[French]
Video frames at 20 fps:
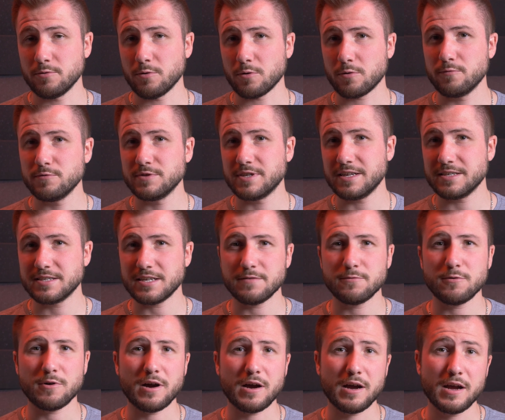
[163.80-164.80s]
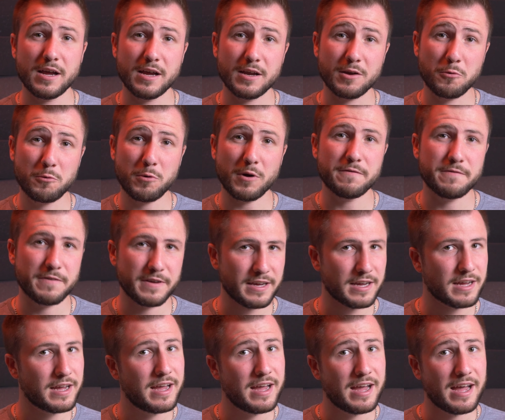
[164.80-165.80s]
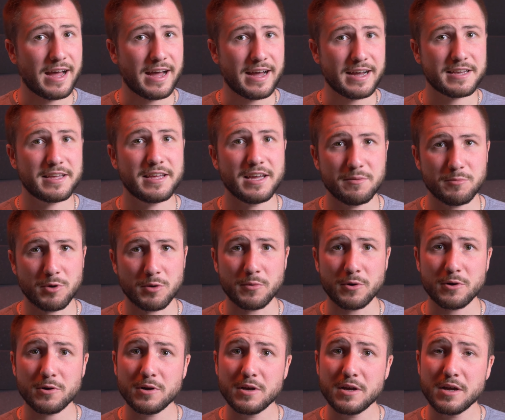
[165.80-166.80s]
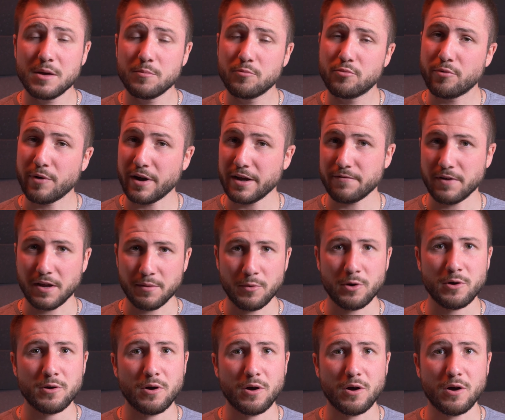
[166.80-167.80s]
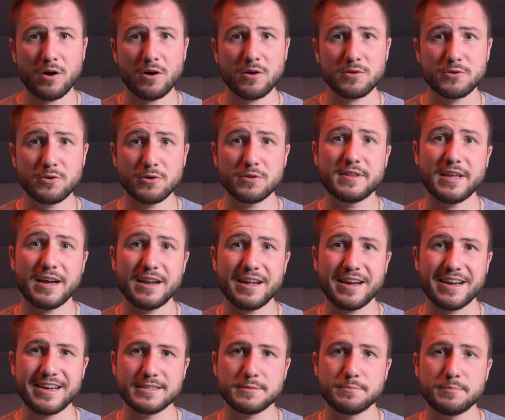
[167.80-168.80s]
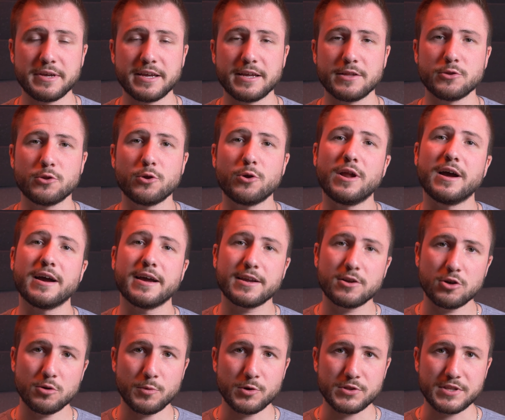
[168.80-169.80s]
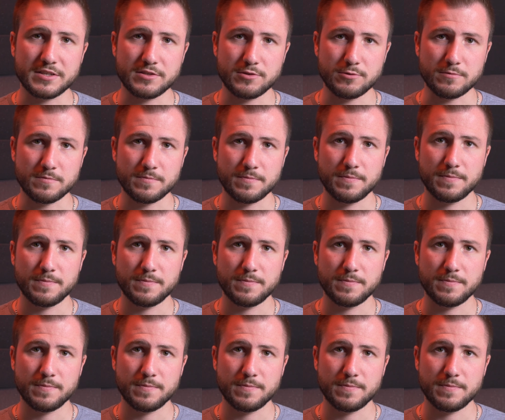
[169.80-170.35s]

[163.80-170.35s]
Donc vous allez savoir quoi faire, à quel moment, pour être vraiment en total respect de la réglementation.